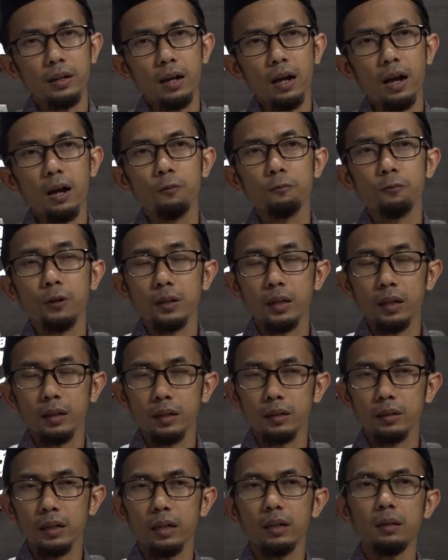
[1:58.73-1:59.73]
apa yang
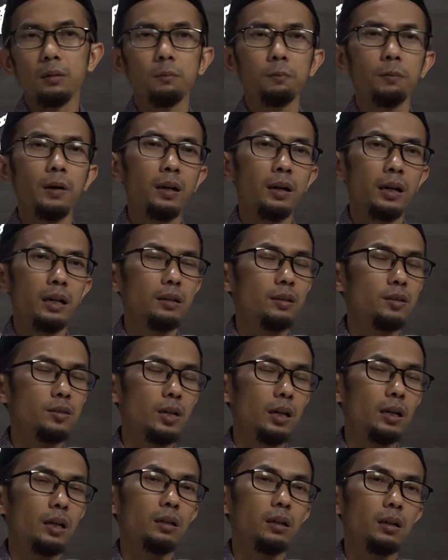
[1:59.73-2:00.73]
kita infakkan di
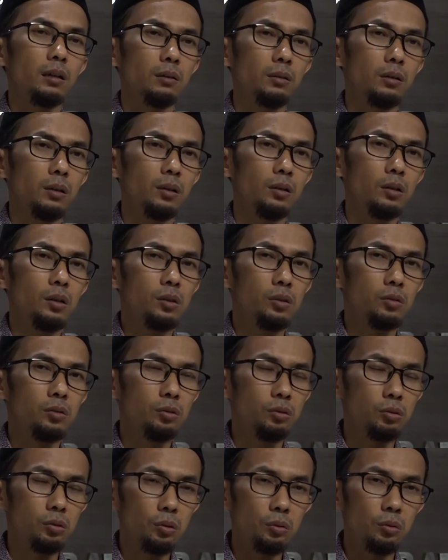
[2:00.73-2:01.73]
jalan Allah,
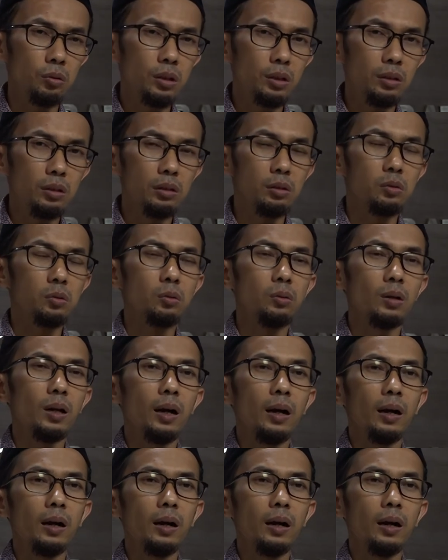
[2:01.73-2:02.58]
justru itulah